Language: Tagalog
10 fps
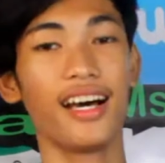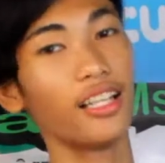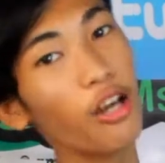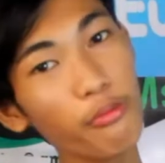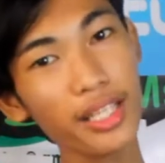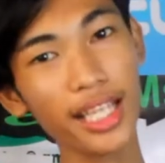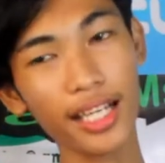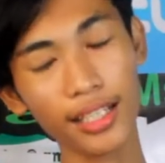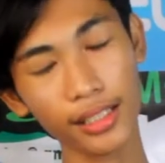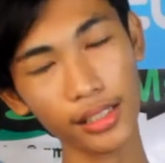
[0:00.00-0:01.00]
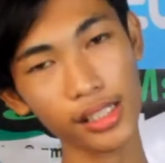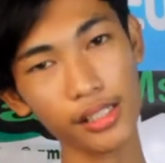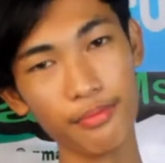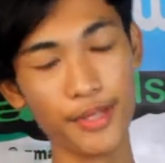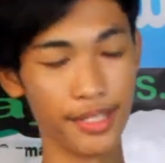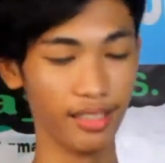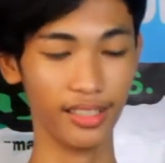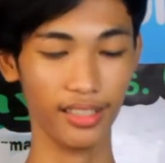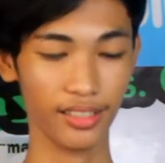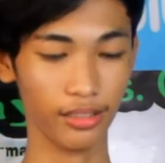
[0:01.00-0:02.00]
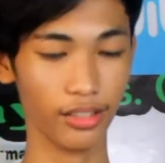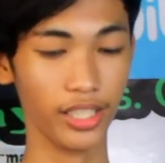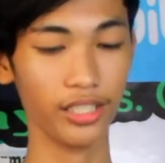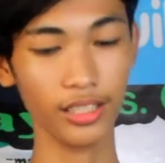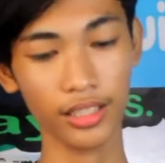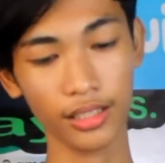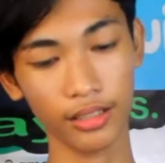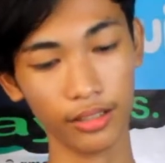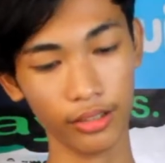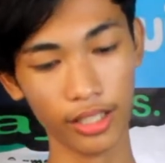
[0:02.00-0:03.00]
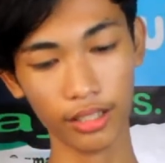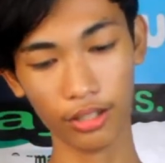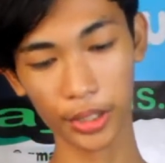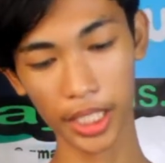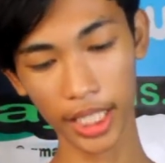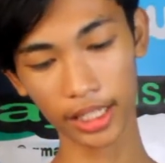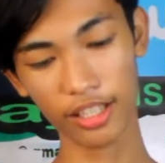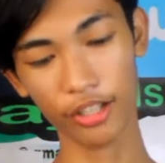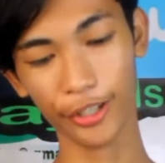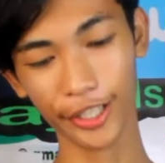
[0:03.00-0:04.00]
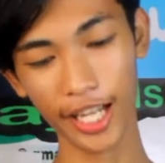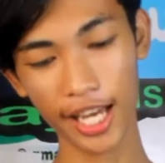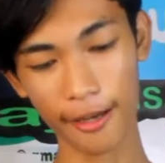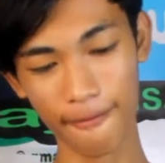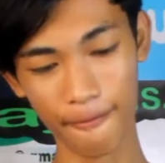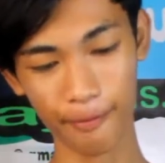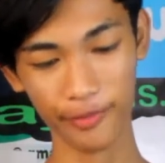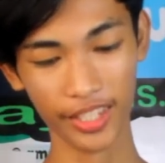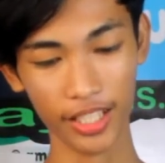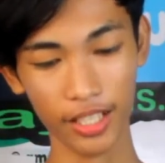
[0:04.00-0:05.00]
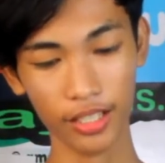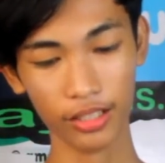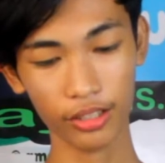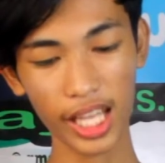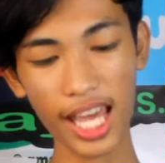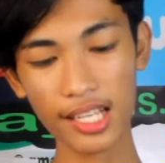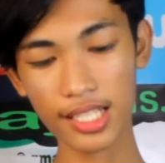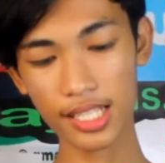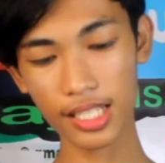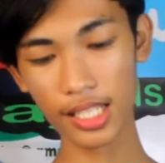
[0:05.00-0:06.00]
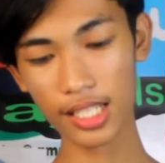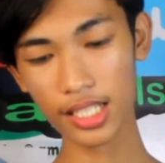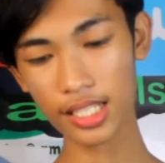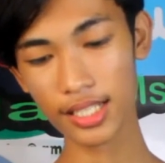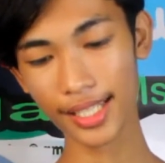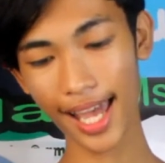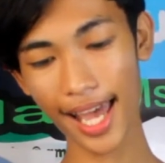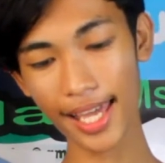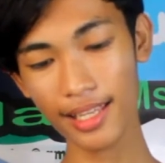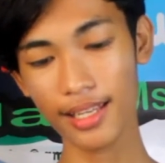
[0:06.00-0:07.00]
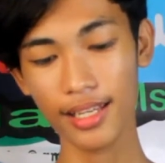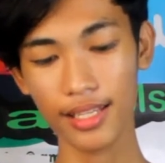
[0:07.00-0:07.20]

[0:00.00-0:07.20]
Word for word: Hello, my loves! So, ayan, yung intro ni Ate Donna. So, next is kay